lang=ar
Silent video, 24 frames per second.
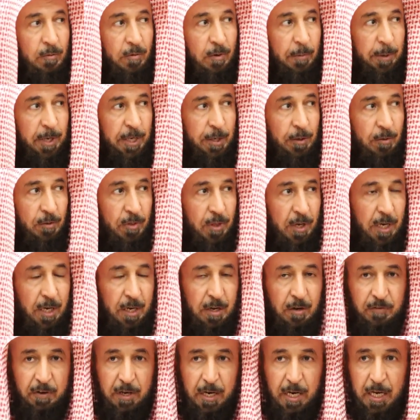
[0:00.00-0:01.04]
ومن
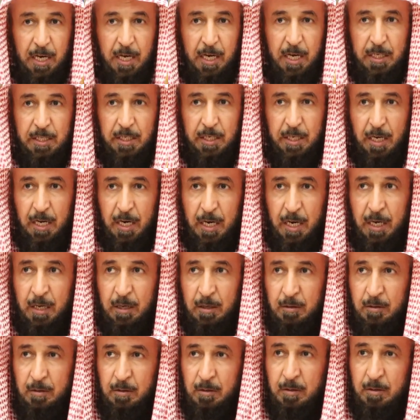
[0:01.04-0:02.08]
يضلل فلا هادي له
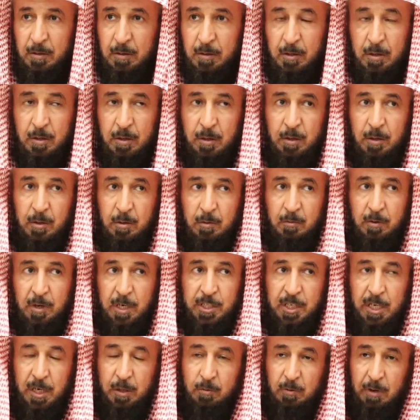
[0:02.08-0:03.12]

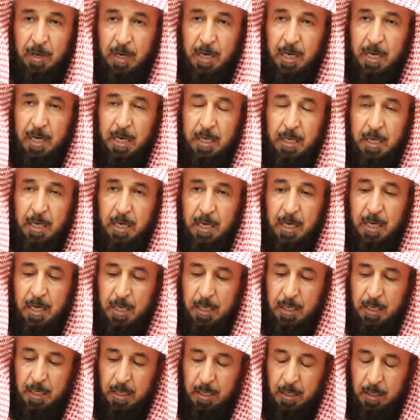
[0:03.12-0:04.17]
وأشهد أن لا إله
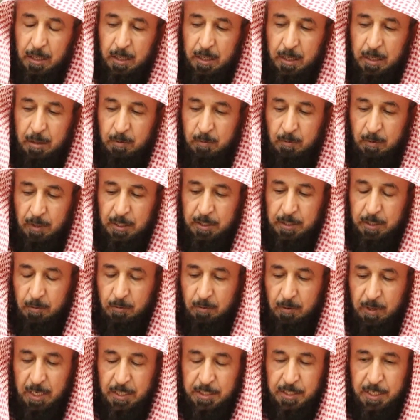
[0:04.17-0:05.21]
إلا الله
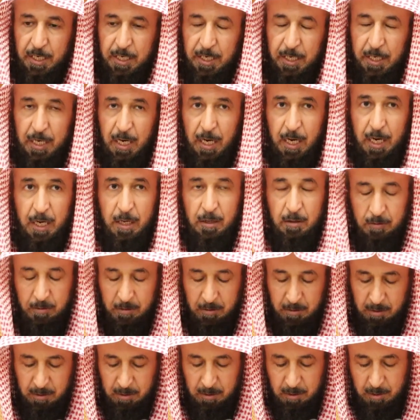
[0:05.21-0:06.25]
وحده لا شريك له
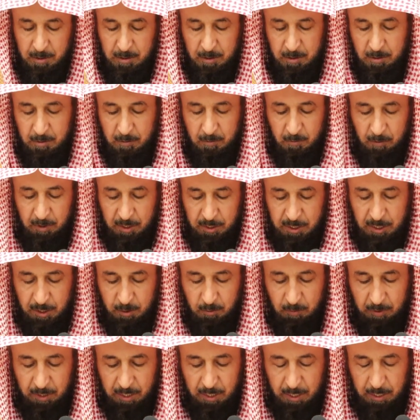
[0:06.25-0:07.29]

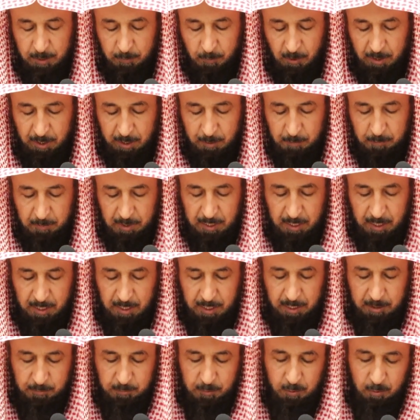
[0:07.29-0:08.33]
وأشهد أن
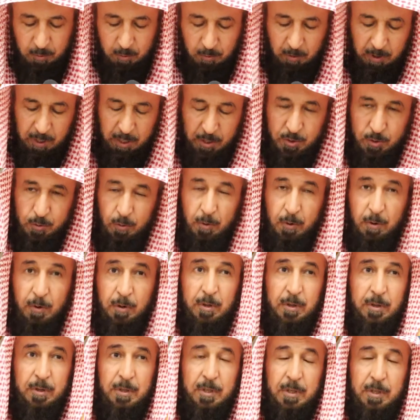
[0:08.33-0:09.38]
محمدا عبده ورسوله
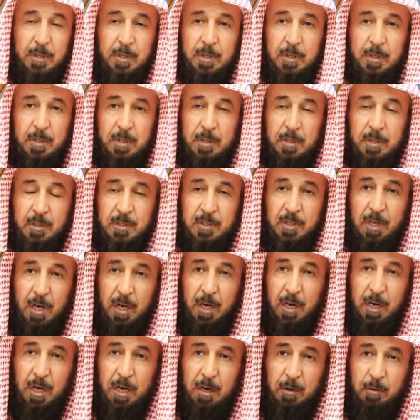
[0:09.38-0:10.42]

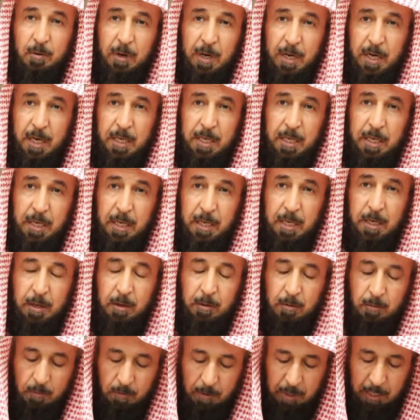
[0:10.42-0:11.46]
صلى الله
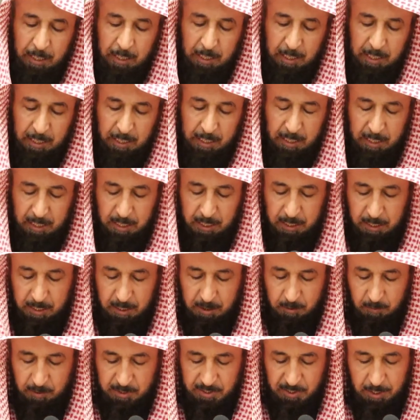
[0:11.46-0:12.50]
عليه وعلى
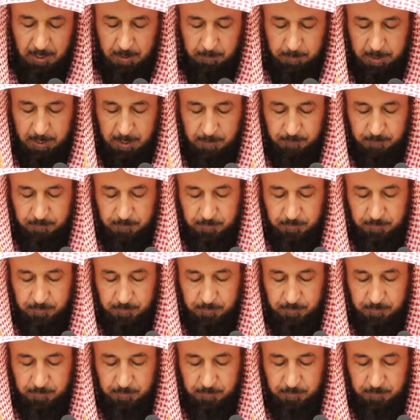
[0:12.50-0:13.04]
آله وصحبه